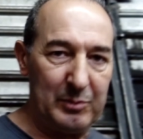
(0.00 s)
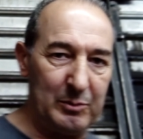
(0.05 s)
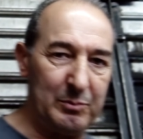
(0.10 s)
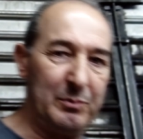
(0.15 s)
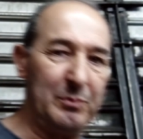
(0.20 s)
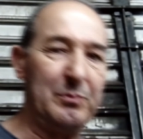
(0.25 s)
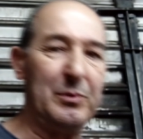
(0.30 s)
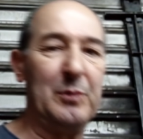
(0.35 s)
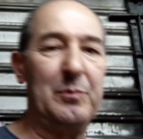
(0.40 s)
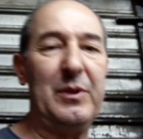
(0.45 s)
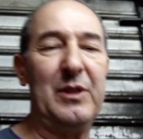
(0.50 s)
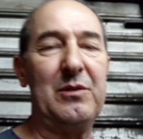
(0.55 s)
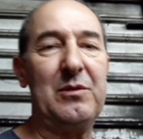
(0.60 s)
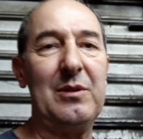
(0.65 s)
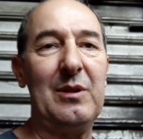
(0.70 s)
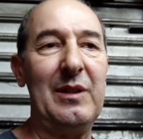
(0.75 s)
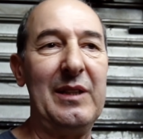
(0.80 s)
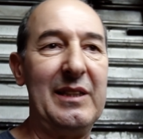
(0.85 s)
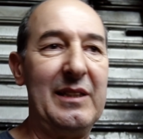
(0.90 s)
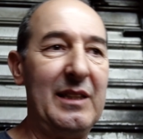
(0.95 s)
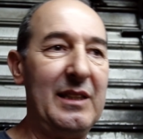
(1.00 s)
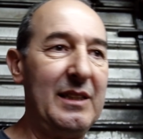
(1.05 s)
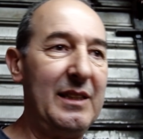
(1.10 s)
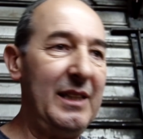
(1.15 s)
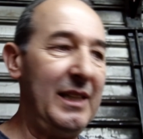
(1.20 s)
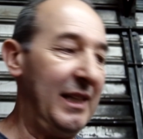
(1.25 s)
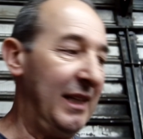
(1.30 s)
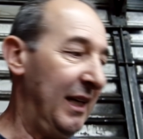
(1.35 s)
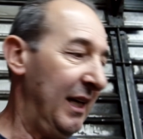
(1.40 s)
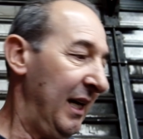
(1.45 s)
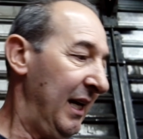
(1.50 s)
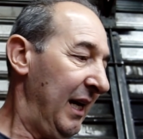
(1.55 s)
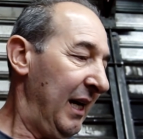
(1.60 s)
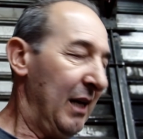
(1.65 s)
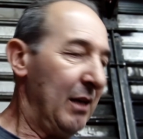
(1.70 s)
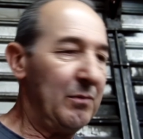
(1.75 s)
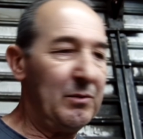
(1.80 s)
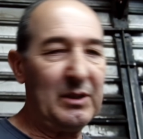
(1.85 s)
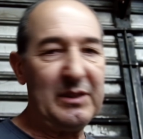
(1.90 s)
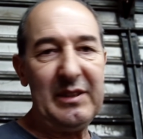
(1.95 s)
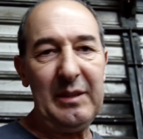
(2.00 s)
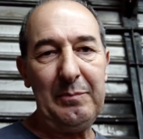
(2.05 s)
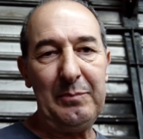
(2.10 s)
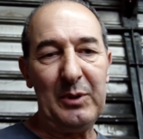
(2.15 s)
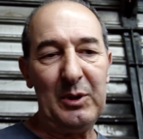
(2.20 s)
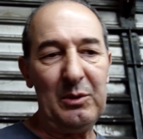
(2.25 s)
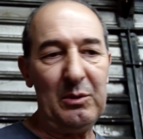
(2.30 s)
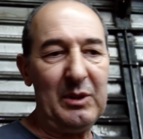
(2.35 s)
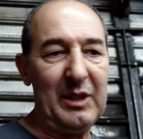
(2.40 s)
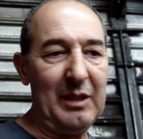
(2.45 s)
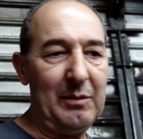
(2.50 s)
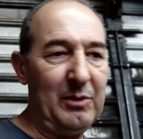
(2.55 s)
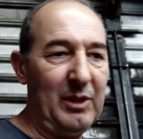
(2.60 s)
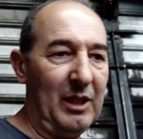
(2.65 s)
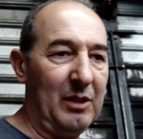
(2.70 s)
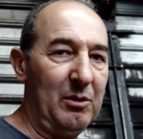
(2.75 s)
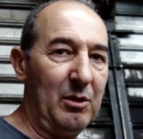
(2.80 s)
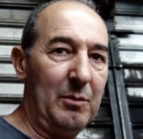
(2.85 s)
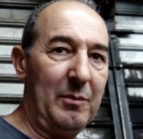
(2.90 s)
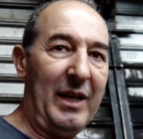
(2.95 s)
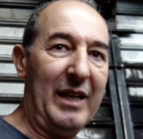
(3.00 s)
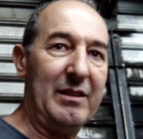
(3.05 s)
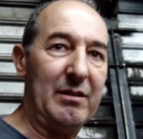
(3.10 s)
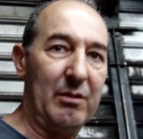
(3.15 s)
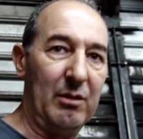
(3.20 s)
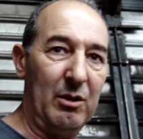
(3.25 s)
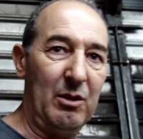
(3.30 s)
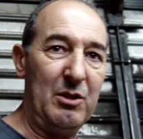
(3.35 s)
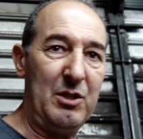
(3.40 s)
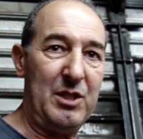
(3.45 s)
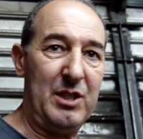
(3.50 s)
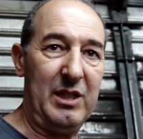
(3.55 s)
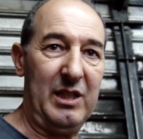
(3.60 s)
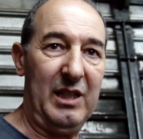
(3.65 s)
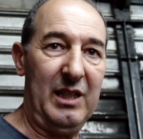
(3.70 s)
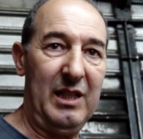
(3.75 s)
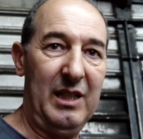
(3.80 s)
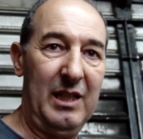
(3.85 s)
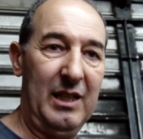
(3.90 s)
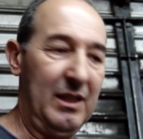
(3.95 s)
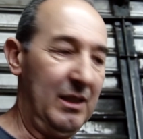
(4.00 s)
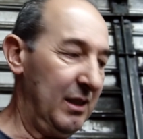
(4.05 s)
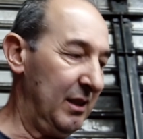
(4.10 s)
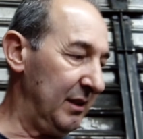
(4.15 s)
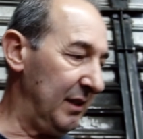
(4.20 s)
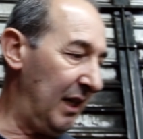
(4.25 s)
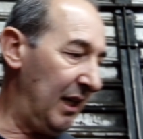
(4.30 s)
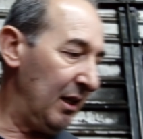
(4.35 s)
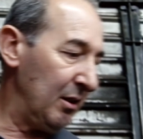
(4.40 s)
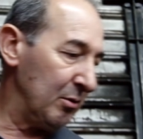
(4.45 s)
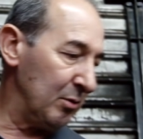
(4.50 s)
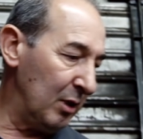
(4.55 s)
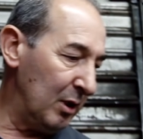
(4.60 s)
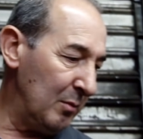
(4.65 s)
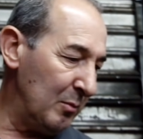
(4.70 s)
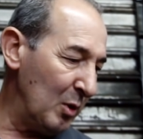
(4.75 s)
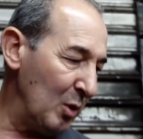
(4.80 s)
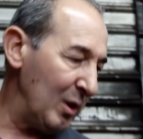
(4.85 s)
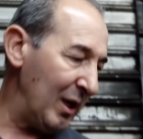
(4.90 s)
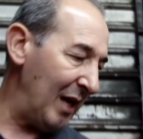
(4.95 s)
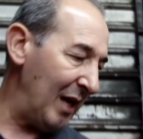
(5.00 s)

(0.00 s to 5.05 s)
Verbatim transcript: pro, pro pessoal entender, você pondo o carburador mais longe, ah. tá? Como o